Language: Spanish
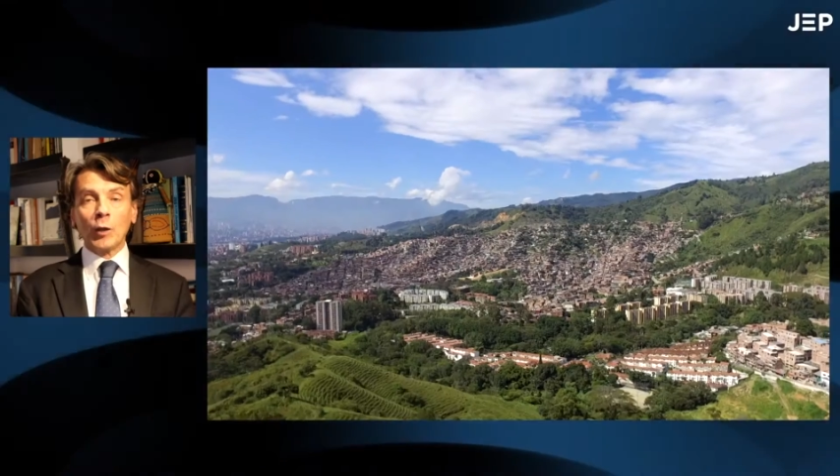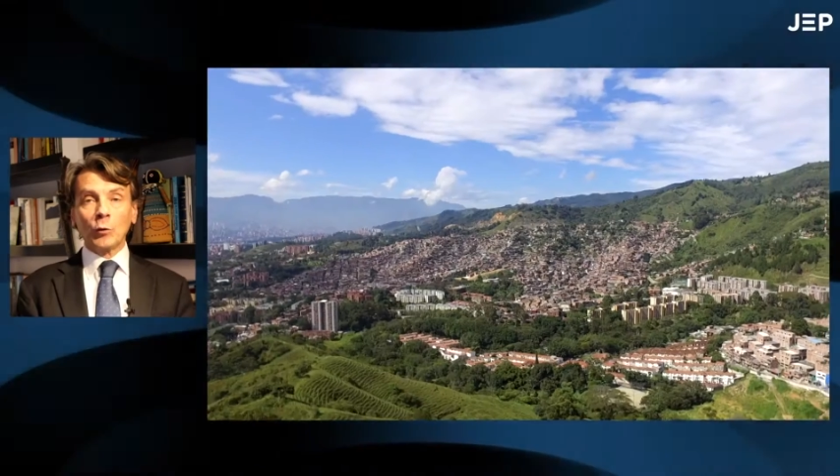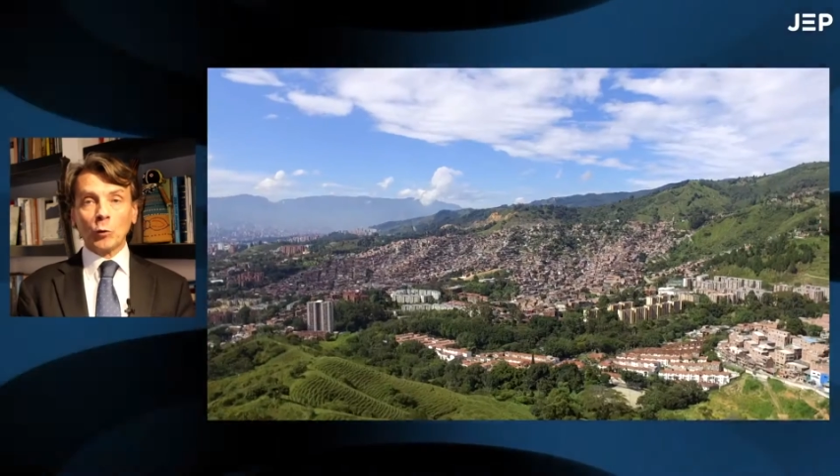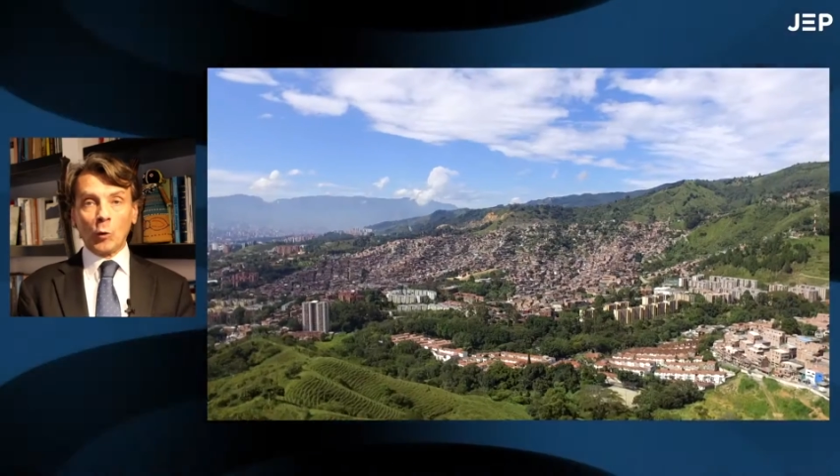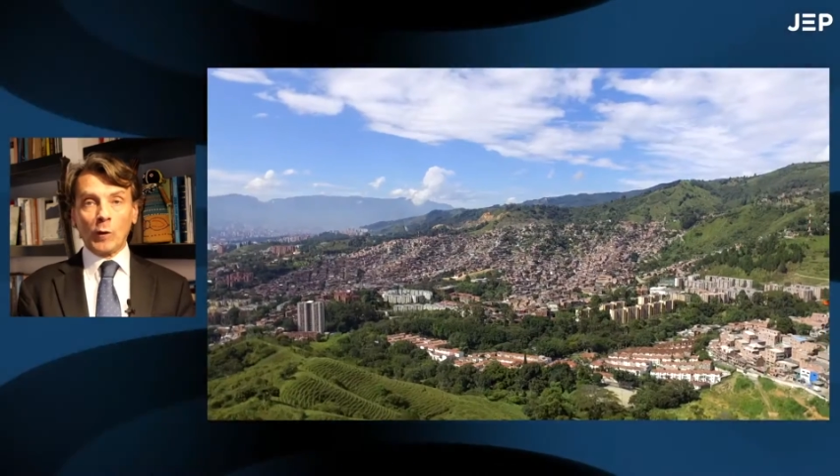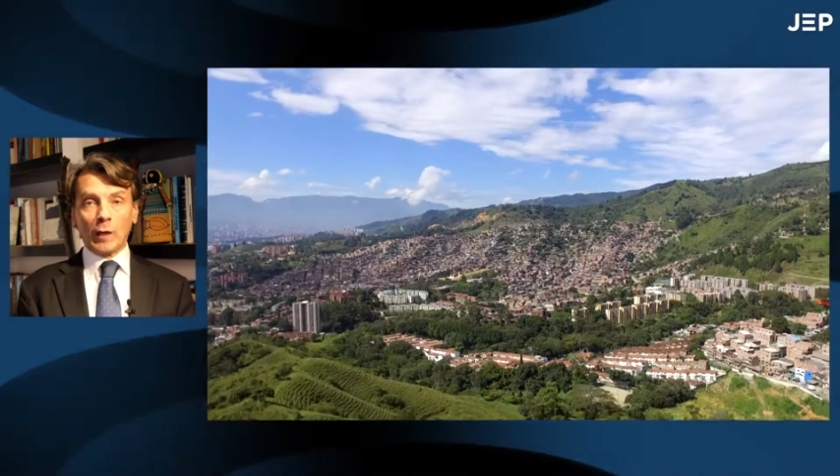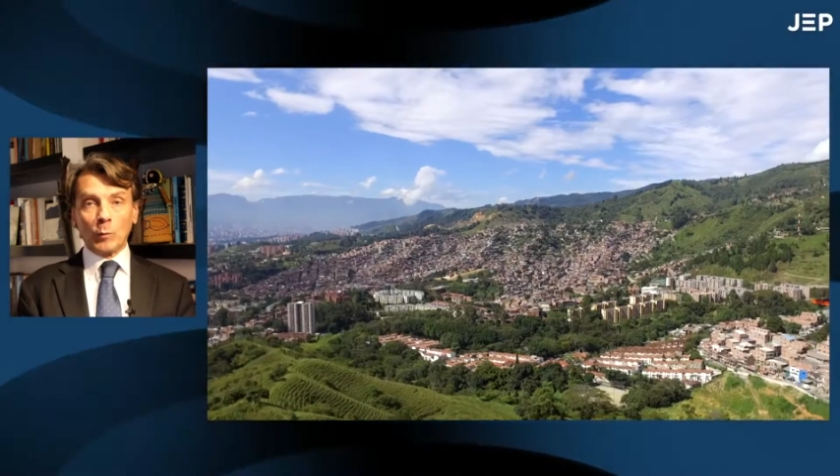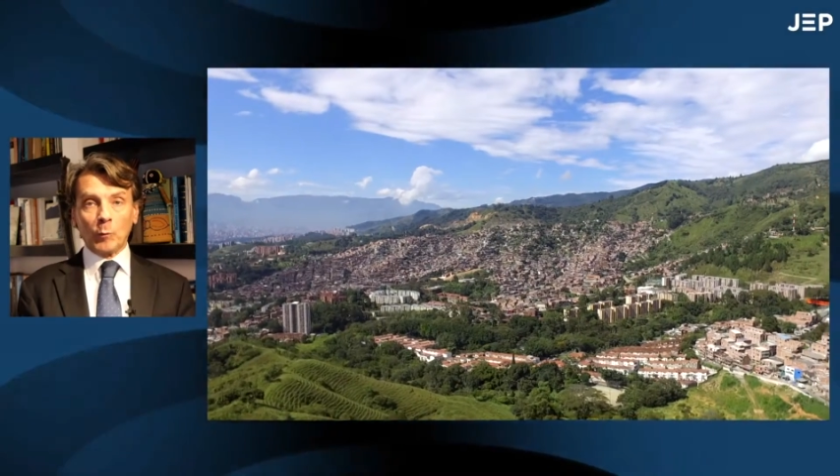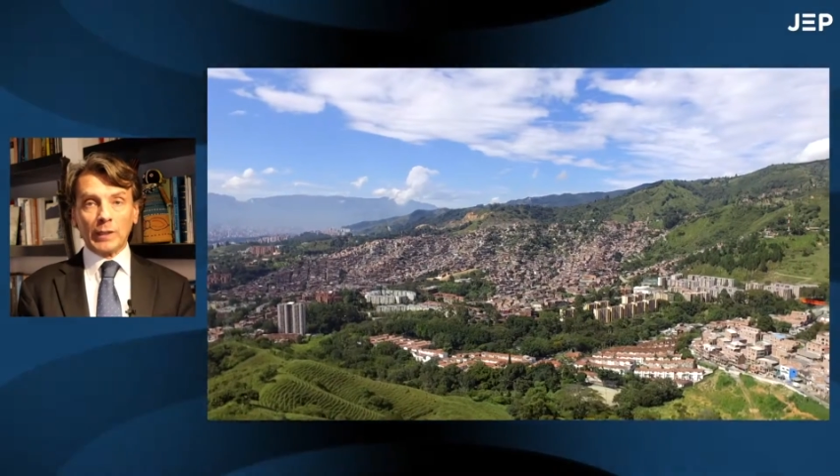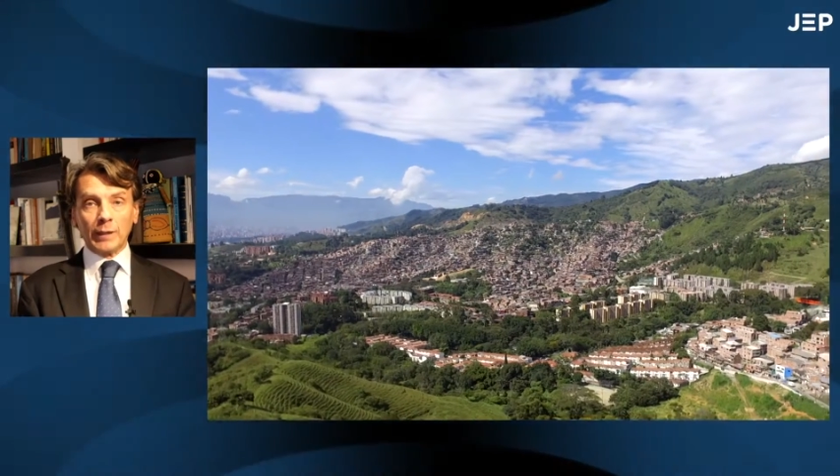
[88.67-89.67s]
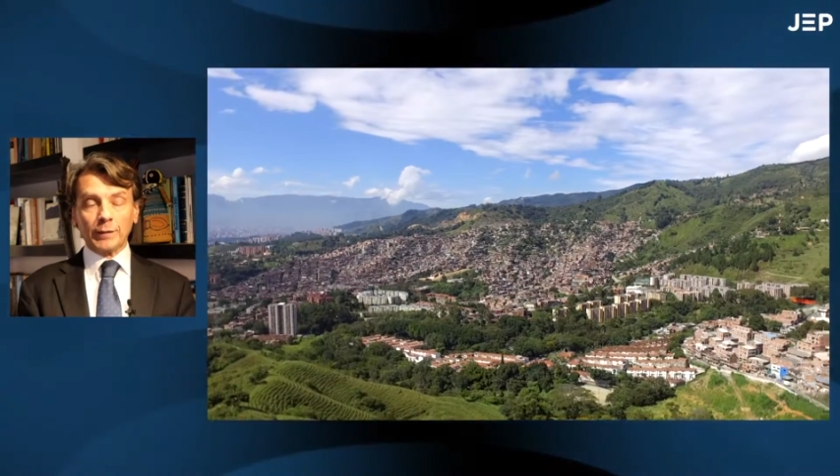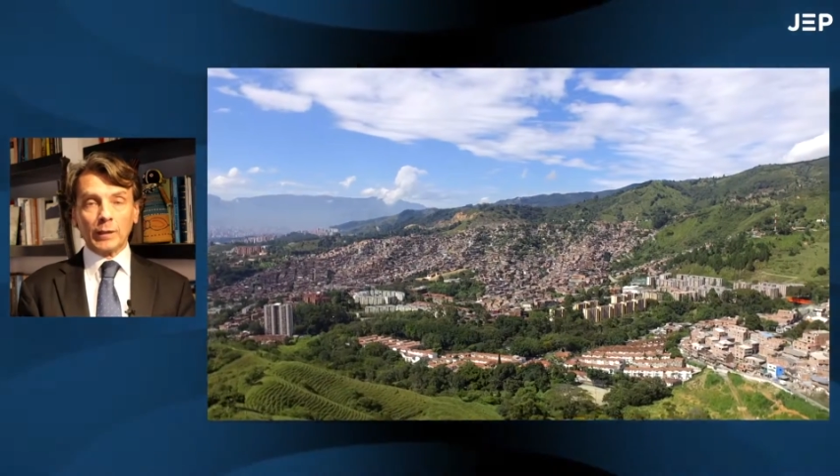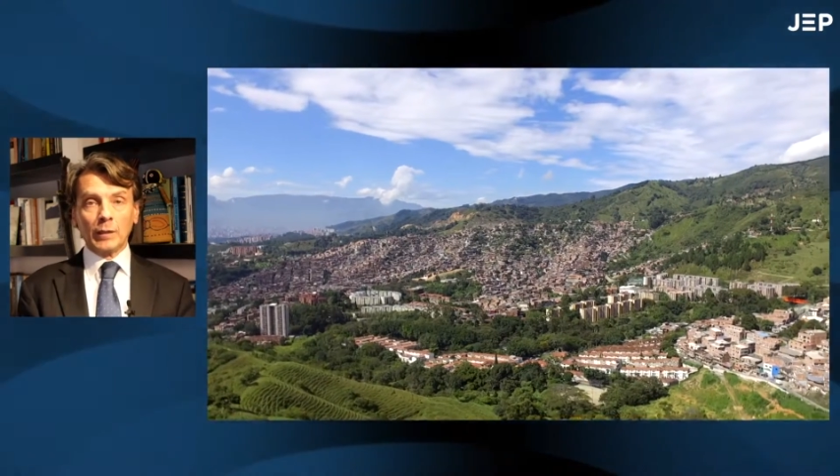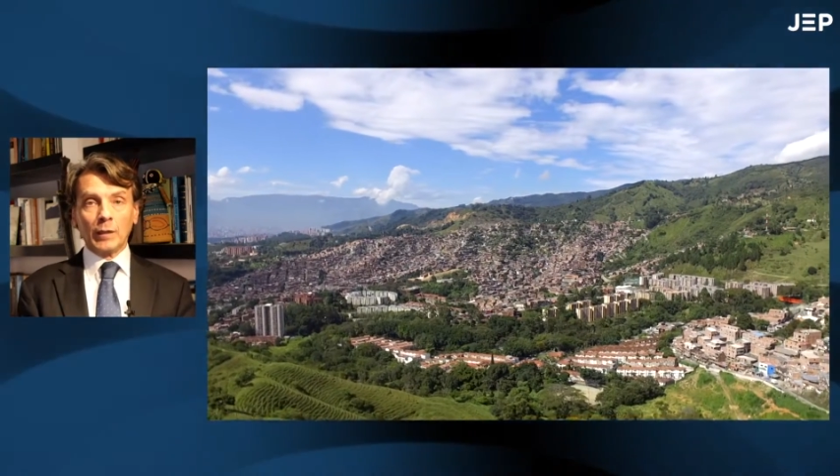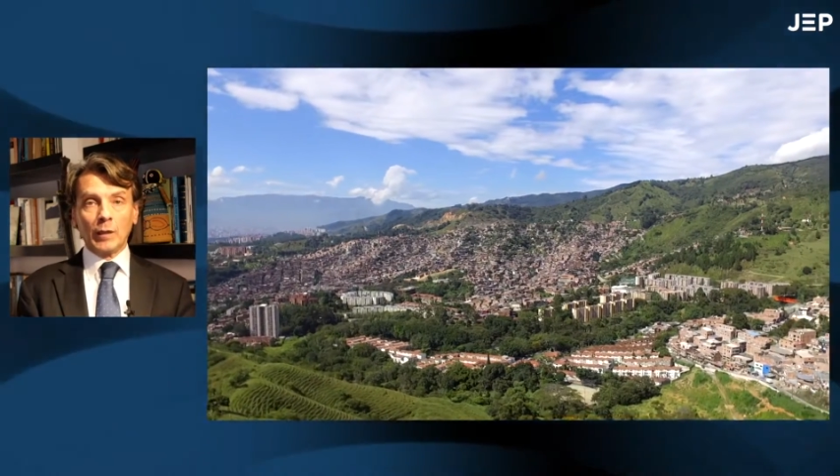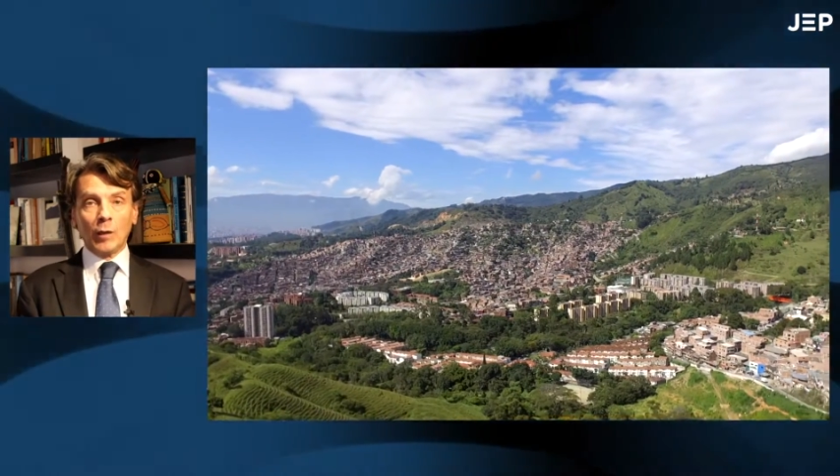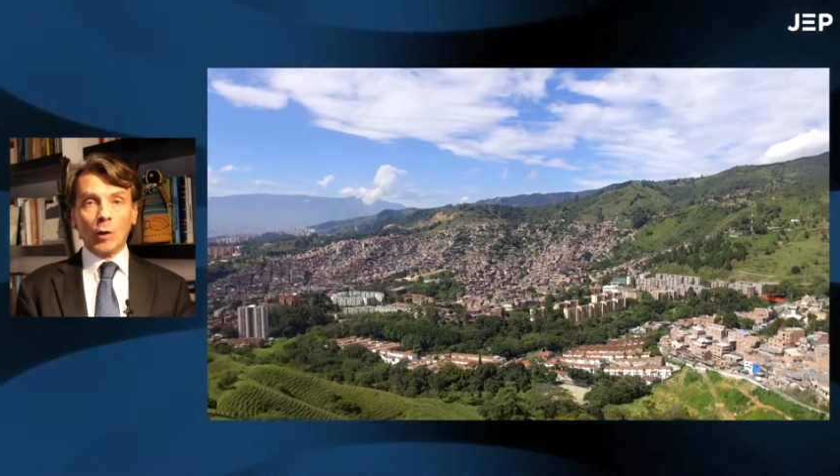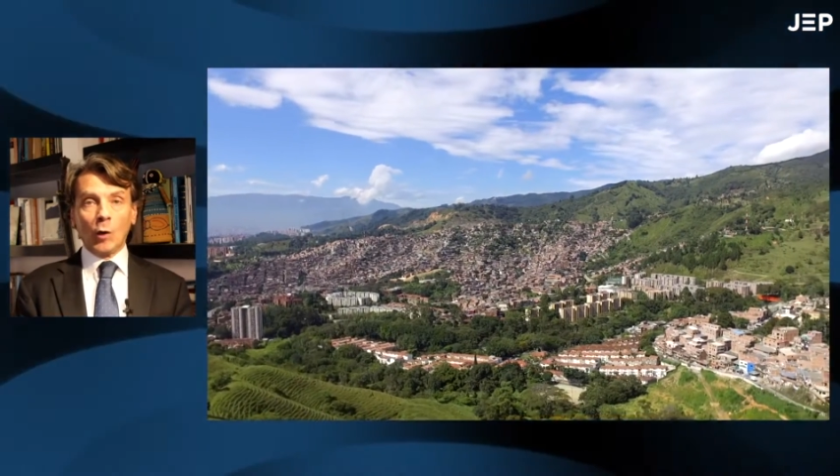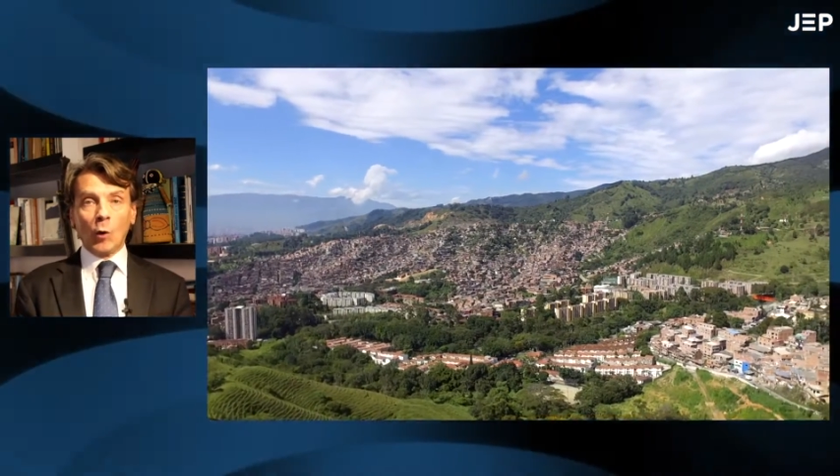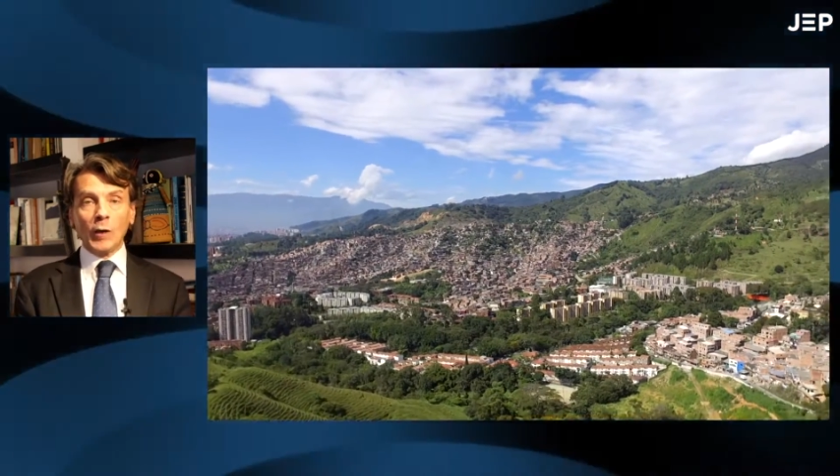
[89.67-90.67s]
solo en la Comuna 13.
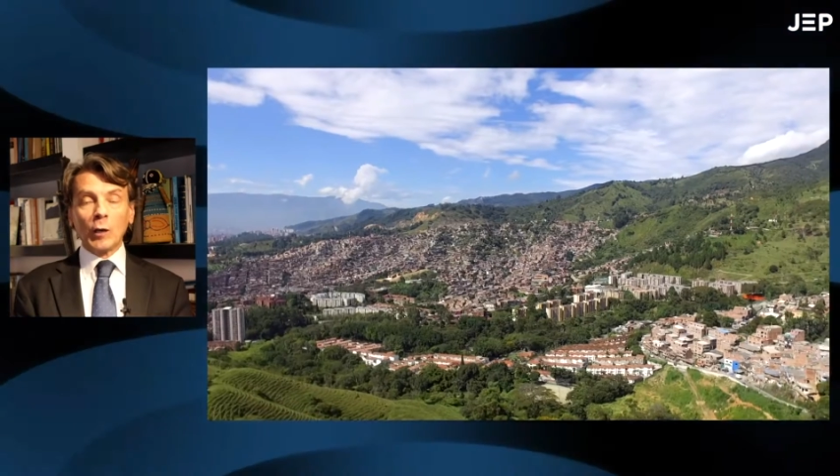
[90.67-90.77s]
Hoy